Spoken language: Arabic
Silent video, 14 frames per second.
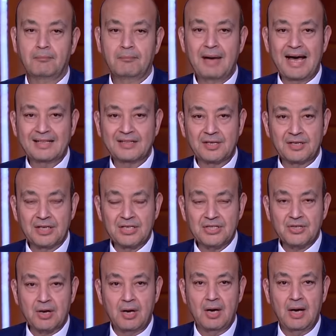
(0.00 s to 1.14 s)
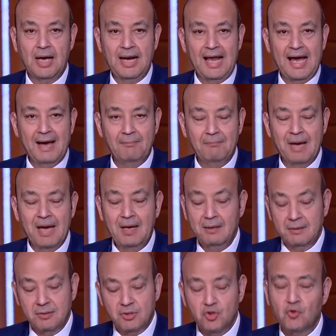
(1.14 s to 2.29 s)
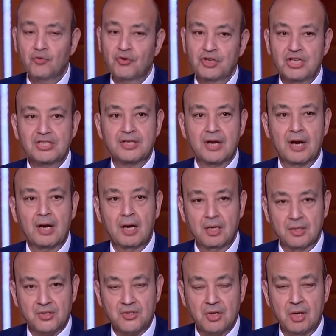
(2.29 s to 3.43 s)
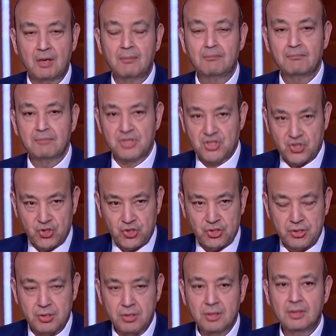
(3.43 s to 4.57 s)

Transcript: بعد النظرة العامة نشوف النظرة الخاصة مصر